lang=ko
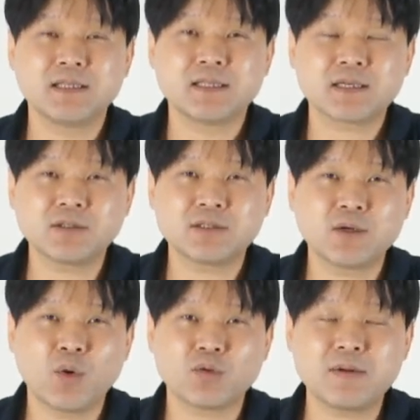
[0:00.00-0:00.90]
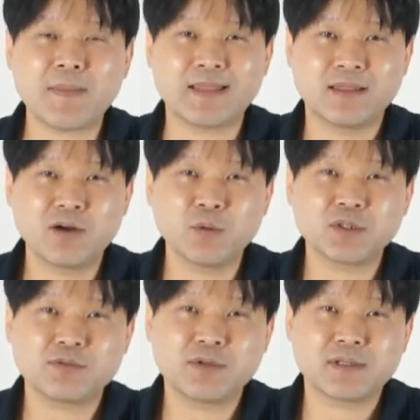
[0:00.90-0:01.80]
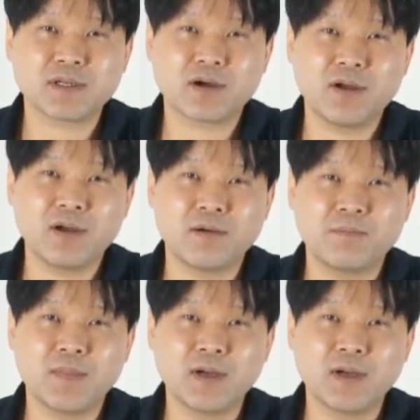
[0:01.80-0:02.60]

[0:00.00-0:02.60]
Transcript: 스커트 옷을 만들어 보실 수 있을 거예요.